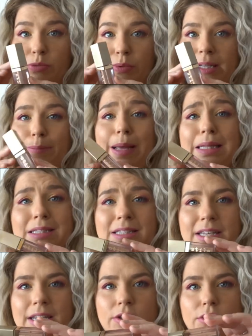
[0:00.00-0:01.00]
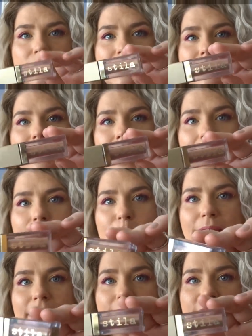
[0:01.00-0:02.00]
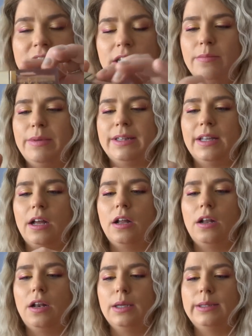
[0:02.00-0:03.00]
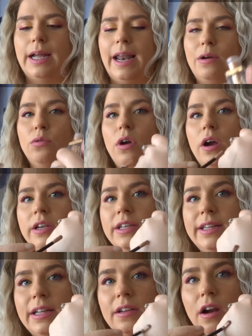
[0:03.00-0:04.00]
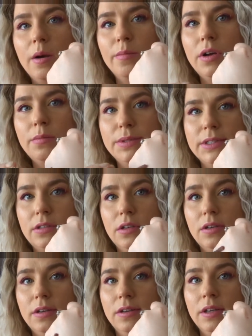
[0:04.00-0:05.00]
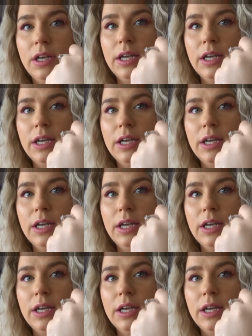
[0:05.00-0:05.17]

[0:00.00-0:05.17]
je me départis d'un styla Magnificent Metal dans la couleur Kitten Karma parce que